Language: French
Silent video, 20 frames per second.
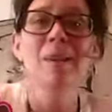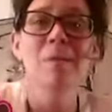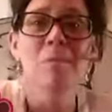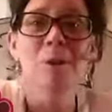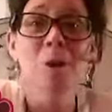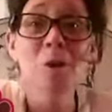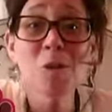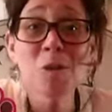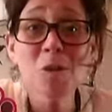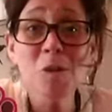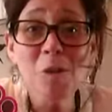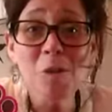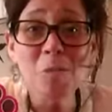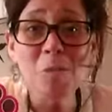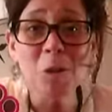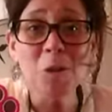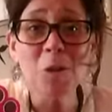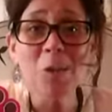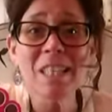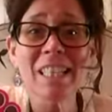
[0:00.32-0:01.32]
Bonjour,
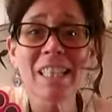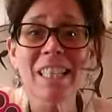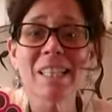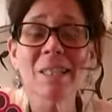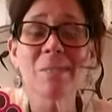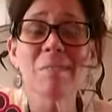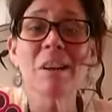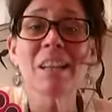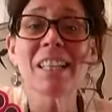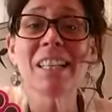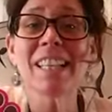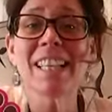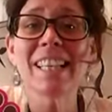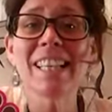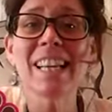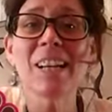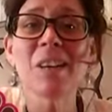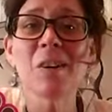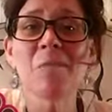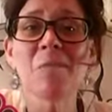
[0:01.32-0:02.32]
mon nom c'est Nancy Morissette,
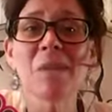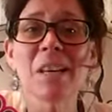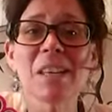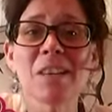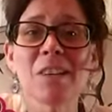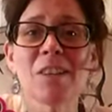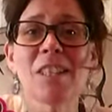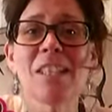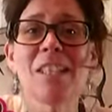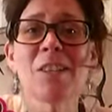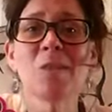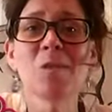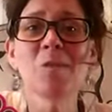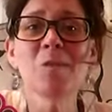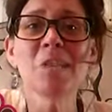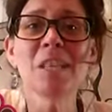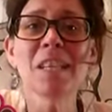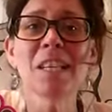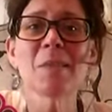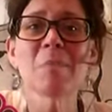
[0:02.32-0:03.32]
de la compagnie Code
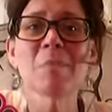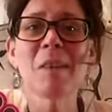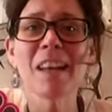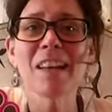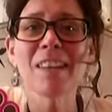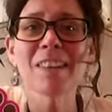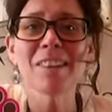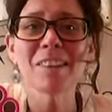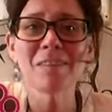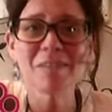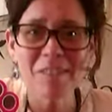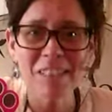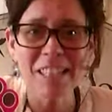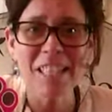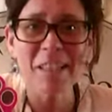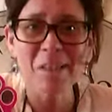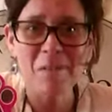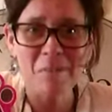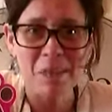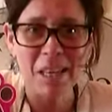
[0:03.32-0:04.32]
J'espère que vous
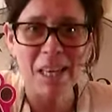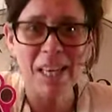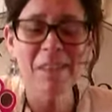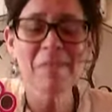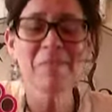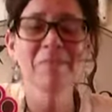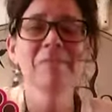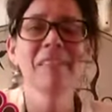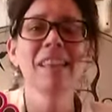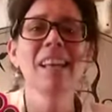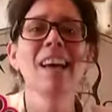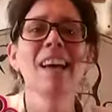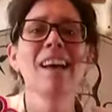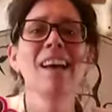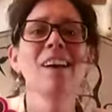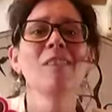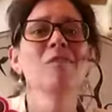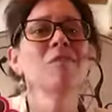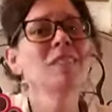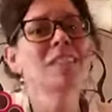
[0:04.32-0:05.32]
allez bien.
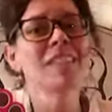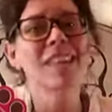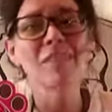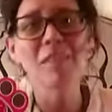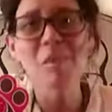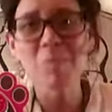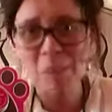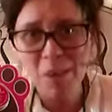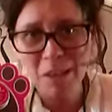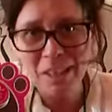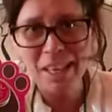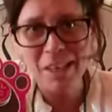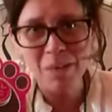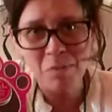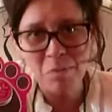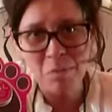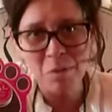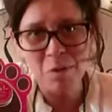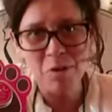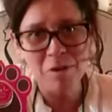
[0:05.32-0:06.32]
Euh, vous le savez
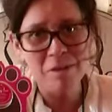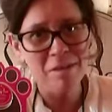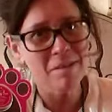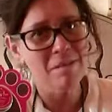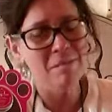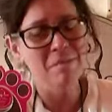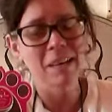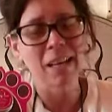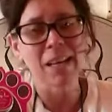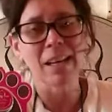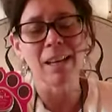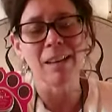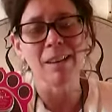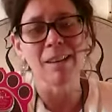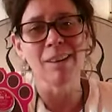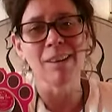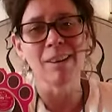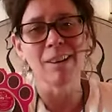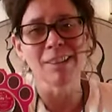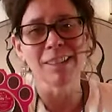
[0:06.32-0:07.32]
peut-être pas, mais
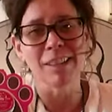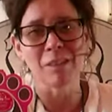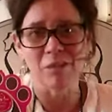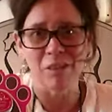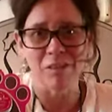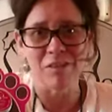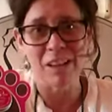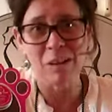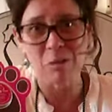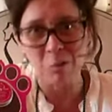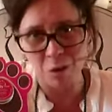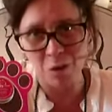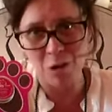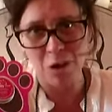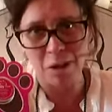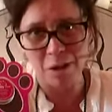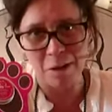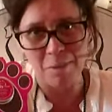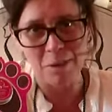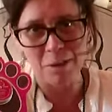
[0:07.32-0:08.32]
euh, ça fait 20 fois que je
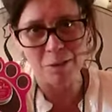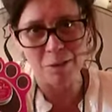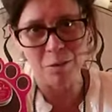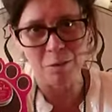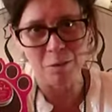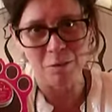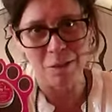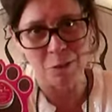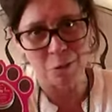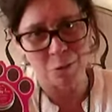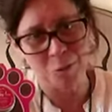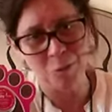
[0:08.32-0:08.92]
recommence le vidéo.